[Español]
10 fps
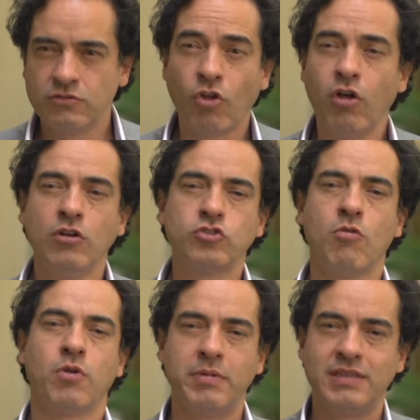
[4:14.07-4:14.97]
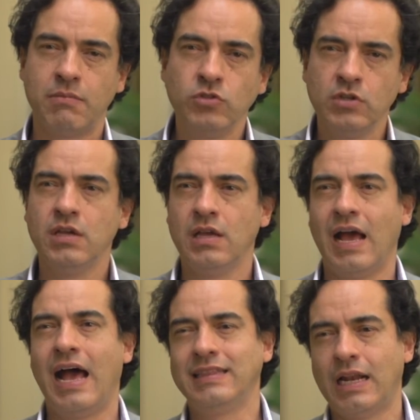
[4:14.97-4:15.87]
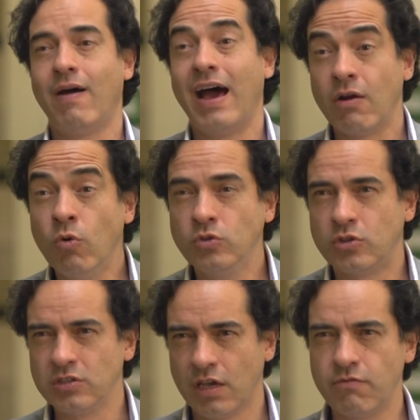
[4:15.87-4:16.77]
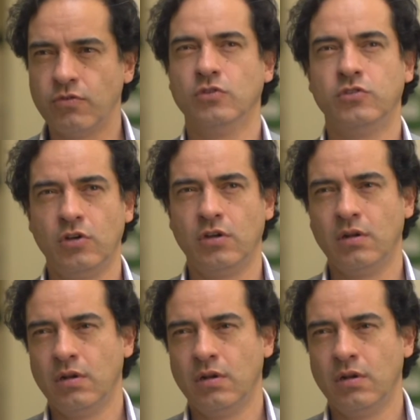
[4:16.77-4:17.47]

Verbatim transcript: todos nos comprometemos a trabajar juntos en función